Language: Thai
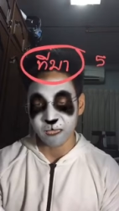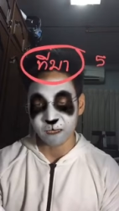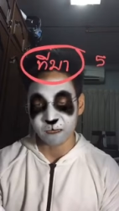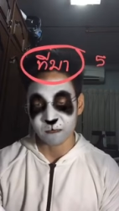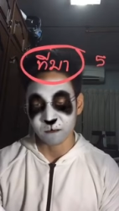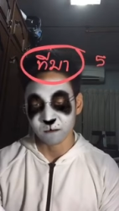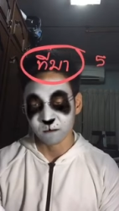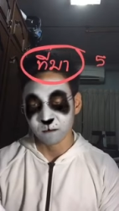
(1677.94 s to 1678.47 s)
ณฑ์
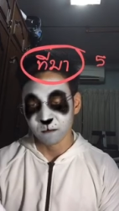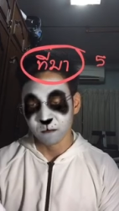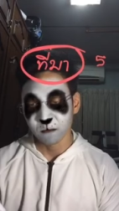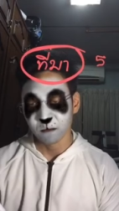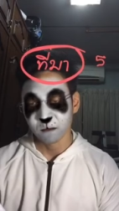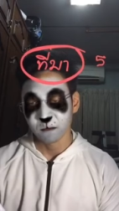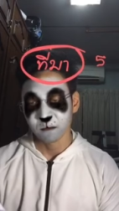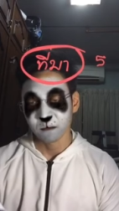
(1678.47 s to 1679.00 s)

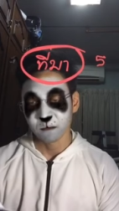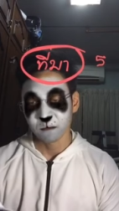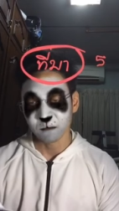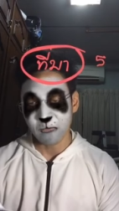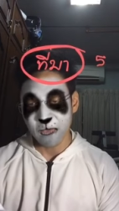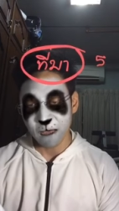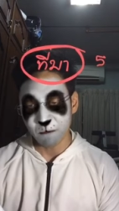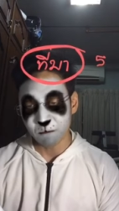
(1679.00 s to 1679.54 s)

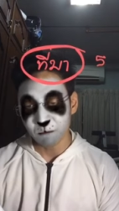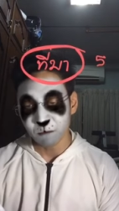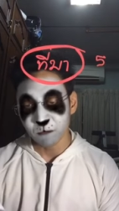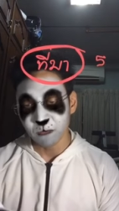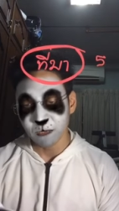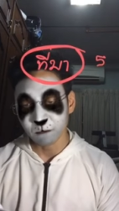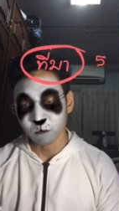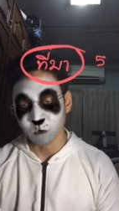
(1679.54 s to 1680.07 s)

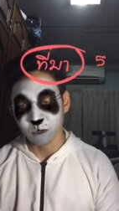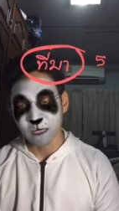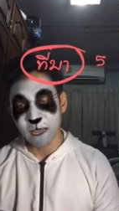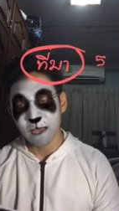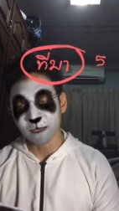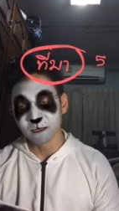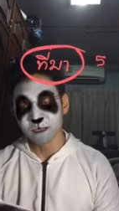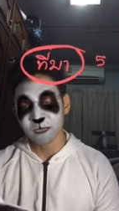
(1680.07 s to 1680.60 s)
3. กำหนด
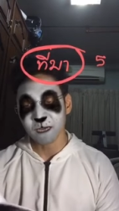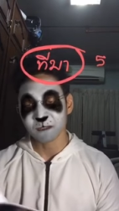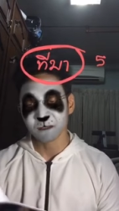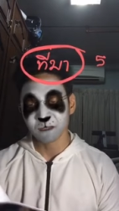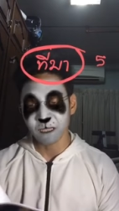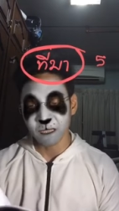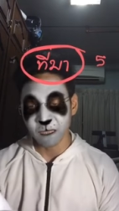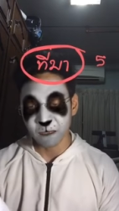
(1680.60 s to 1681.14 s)
ทางเลือก
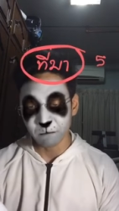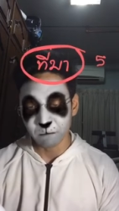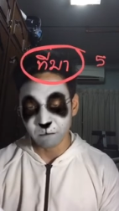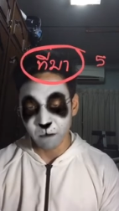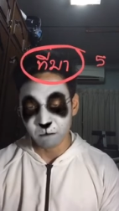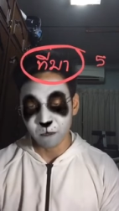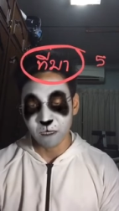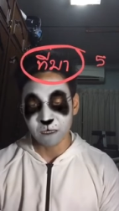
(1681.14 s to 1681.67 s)
4. ป
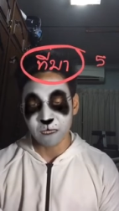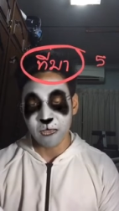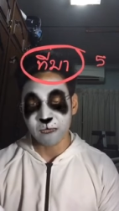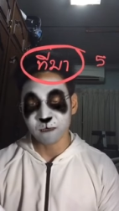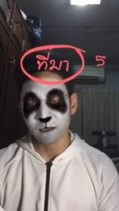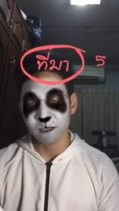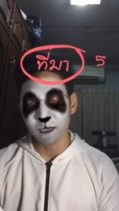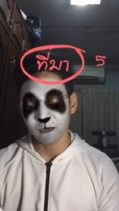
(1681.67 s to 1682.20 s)
ระเมินทาง
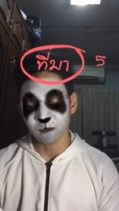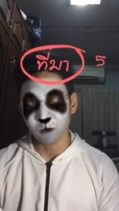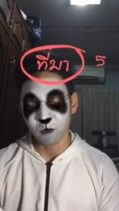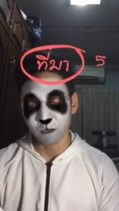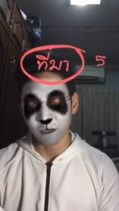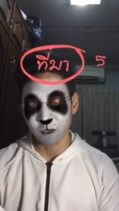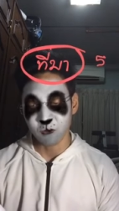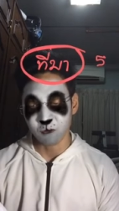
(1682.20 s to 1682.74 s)
เลือกขอ
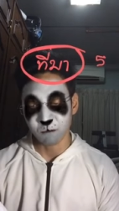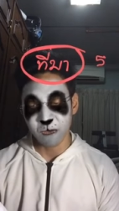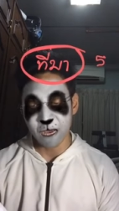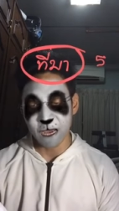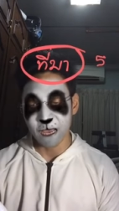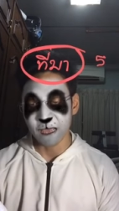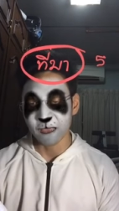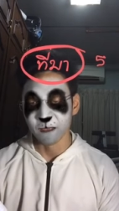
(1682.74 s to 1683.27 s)
งนโยบาย